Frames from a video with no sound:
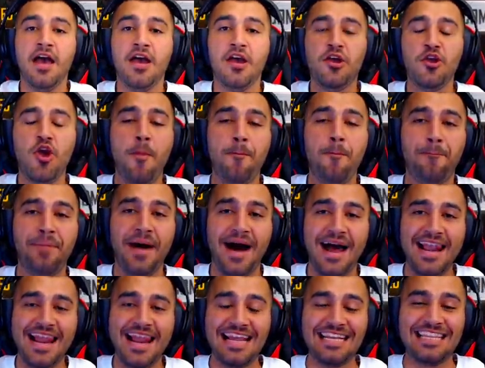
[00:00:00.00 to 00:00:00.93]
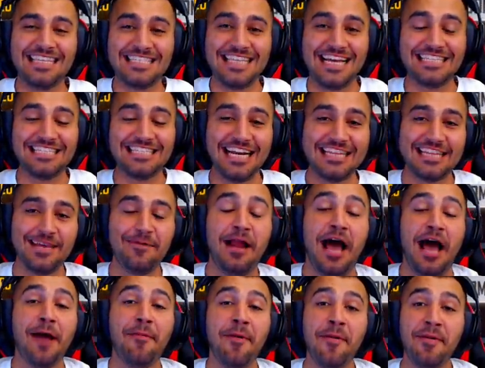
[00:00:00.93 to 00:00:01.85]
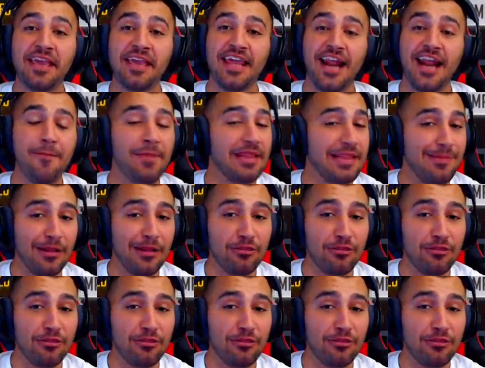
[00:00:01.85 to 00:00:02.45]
يبا ليديز اند جنتلمان حبايبي الكرام مثل ما